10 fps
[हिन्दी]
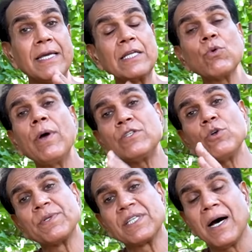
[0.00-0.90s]
ये तो हैं जो
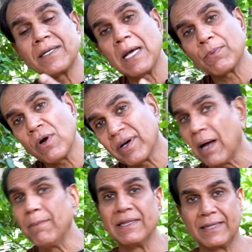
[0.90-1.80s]
बाज़ार से आपको
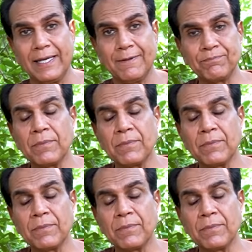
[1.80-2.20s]
ख़राब मिलते हैं